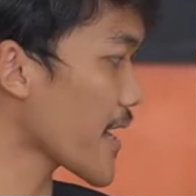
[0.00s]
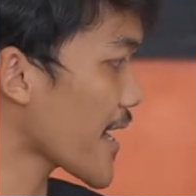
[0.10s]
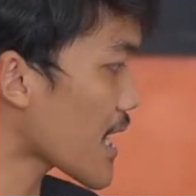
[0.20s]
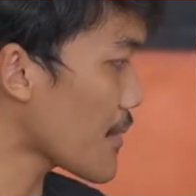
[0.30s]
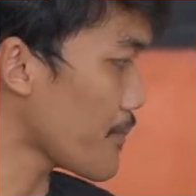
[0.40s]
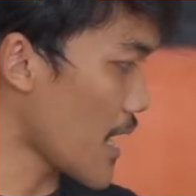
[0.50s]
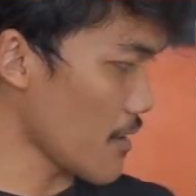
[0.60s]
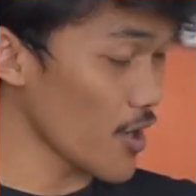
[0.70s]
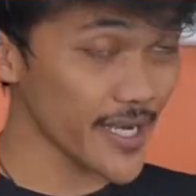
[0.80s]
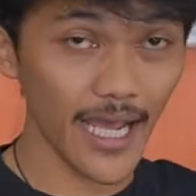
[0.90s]
pakai cup
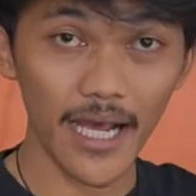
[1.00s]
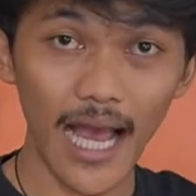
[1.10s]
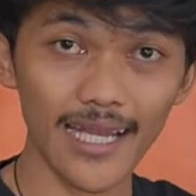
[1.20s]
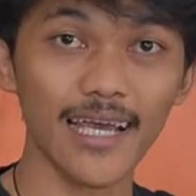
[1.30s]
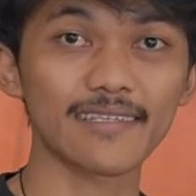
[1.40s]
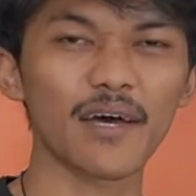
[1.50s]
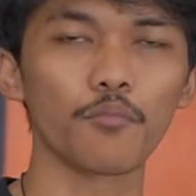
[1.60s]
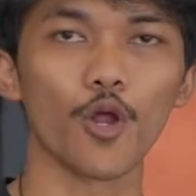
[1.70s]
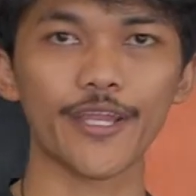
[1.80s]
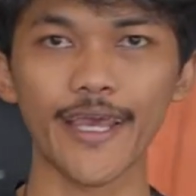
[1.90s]
panggon yang ada
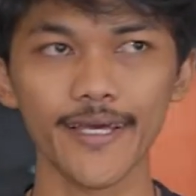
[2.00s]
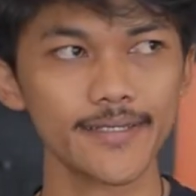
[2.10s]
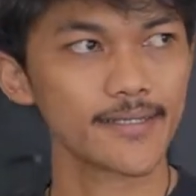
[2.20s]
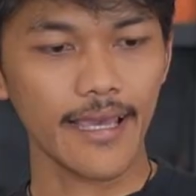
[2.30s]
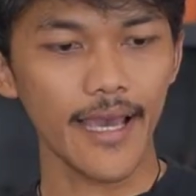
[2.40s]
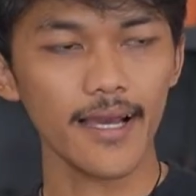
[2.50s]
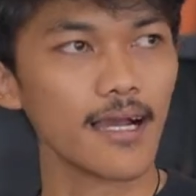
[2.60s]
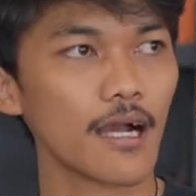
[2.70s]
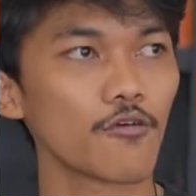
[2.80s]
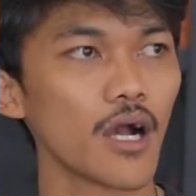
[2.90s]
sablonnya, ya.
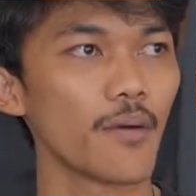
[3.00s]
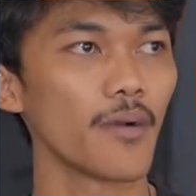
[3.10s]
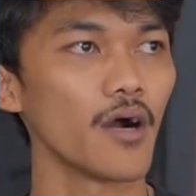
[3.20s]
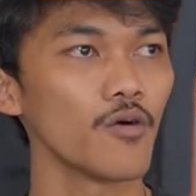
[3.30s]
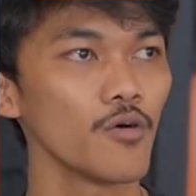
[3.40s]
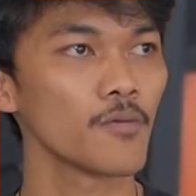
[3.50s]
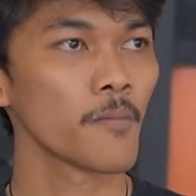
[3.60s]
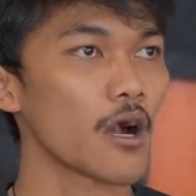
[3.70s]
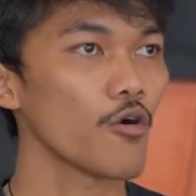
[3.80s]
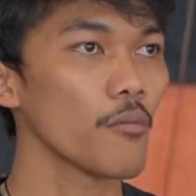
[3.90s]
Aku nggak mau.
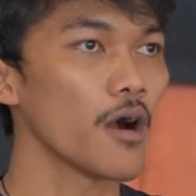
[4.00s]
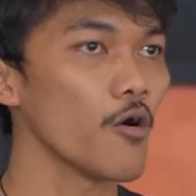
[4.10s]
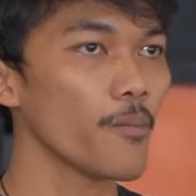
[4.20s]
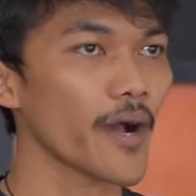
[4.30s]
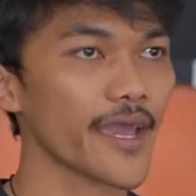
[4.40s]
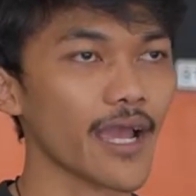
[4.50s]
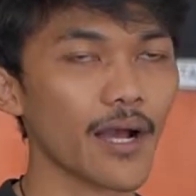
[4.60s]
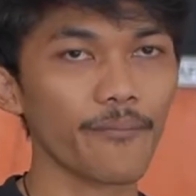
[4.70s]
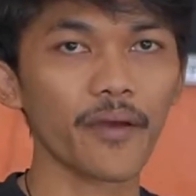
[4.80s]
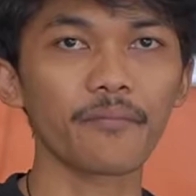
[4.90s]
Aku mau pakai
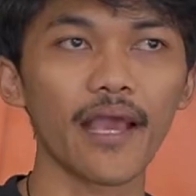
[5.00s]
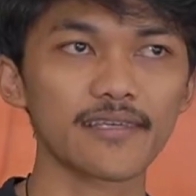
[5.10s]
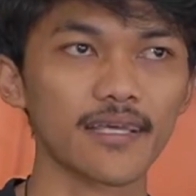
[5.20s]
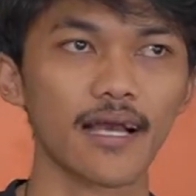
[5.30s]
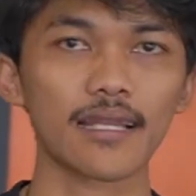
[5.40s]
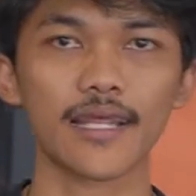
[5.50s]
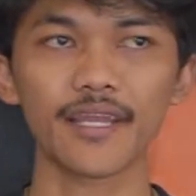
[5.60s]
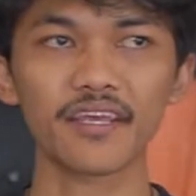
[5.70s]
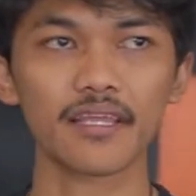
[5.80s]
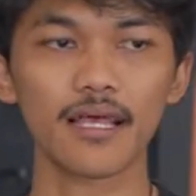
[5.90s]
cup yang biasa karena
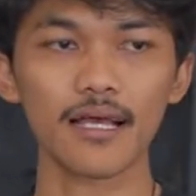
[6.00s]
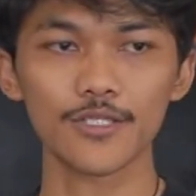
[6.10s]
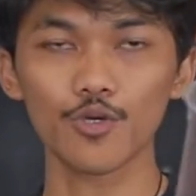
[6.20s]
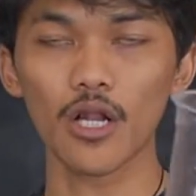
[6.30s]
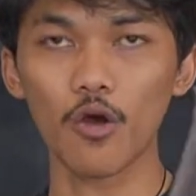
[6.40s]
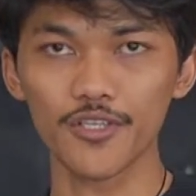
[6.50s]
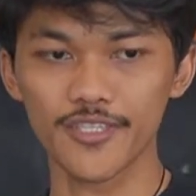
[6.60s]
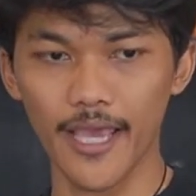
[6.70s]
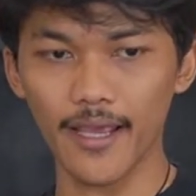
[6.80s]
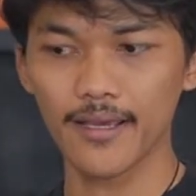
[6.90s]
ini kita akan jual
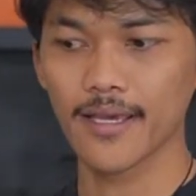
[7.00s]
goceng.